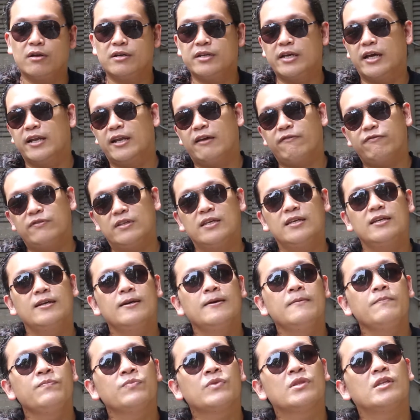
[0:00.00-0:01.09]
di NFT
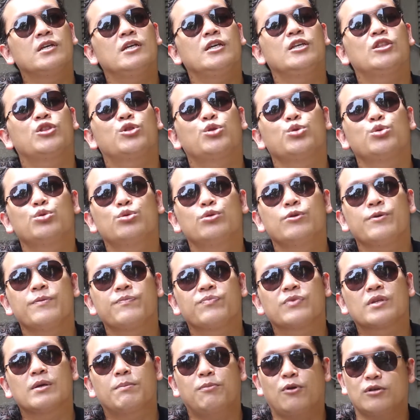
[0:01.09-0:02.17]
itu
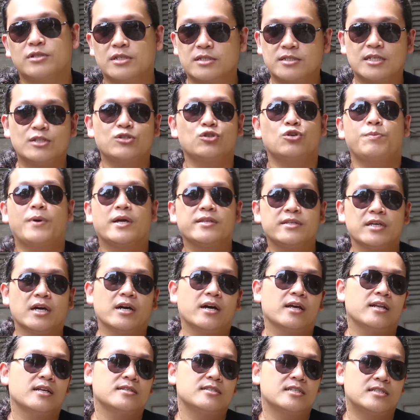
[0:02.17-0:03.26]
prosesnya cukup
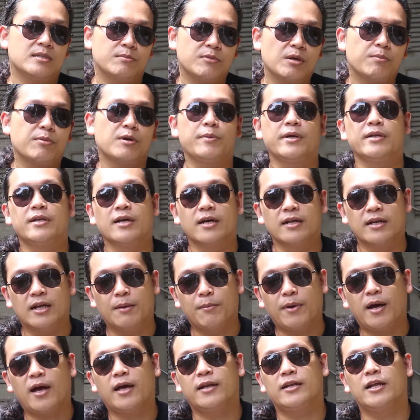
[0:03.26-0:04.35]
panjang karena sistemnya berbeda. Nah,
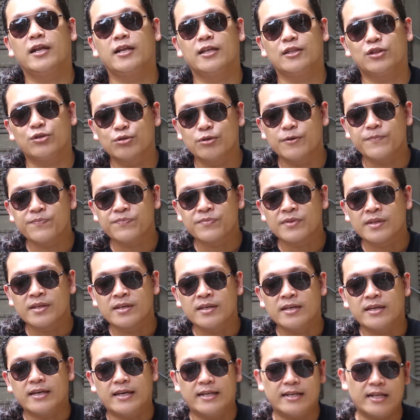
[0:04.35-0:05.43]
maka dari itu
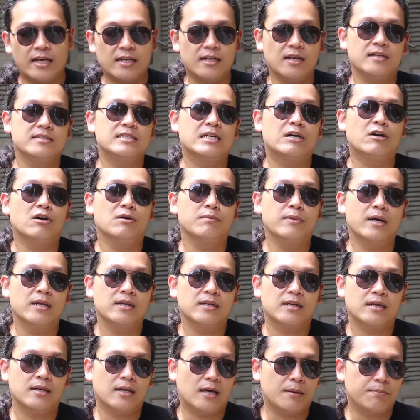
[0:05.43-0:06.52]
ini adalah
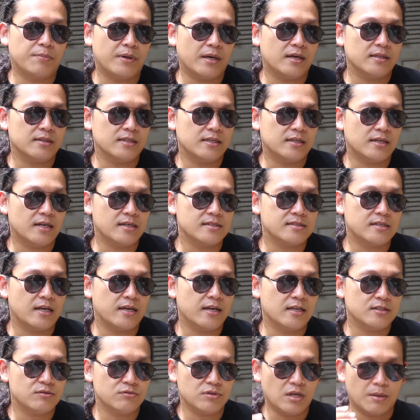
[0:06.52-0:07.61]
jawaban kenapa ketika
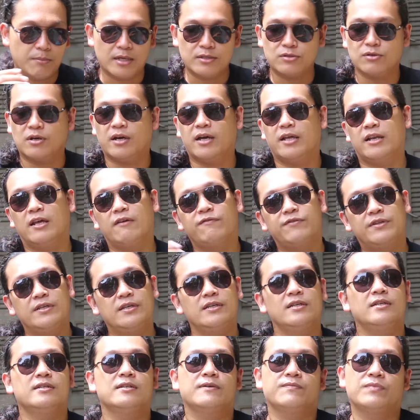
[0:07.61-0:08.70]
saya sudah masuk ke NFT
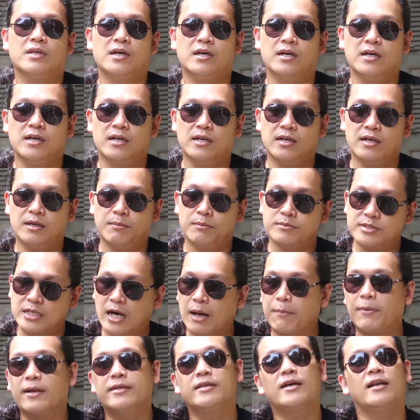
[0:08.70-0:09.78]
uh, eh,
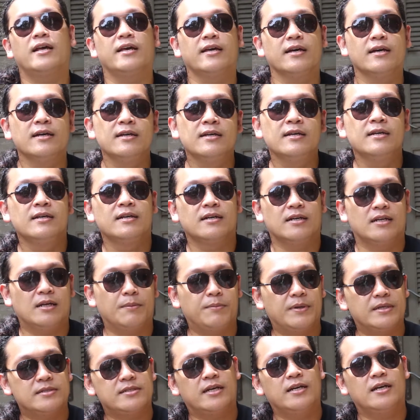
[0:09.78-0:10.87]
jangka panjang lah ya.
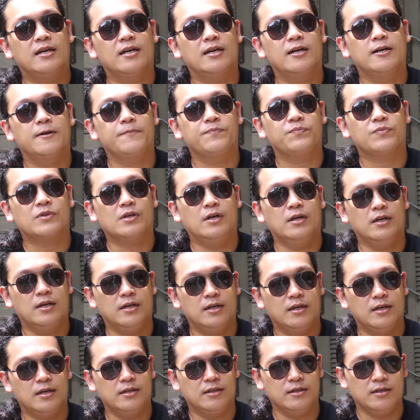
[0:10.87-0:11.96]
Kenapa saya
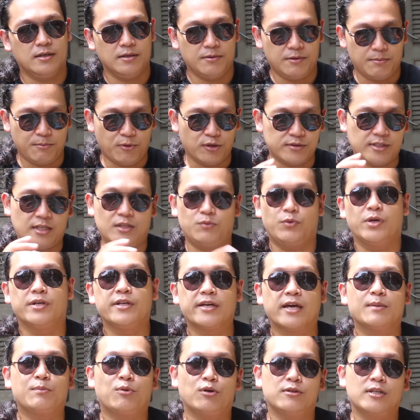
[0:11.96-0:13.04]
uh, motret
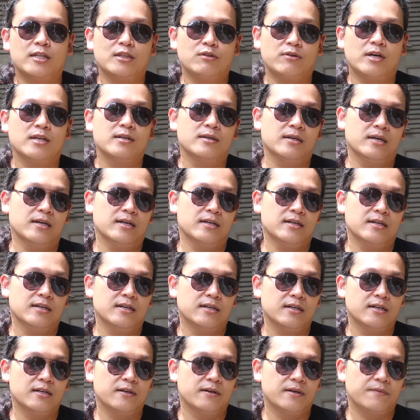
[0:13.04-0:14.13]
wedding and portrait itu kan
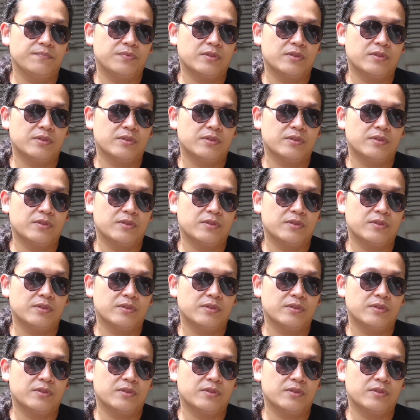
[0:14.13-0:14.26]
uh,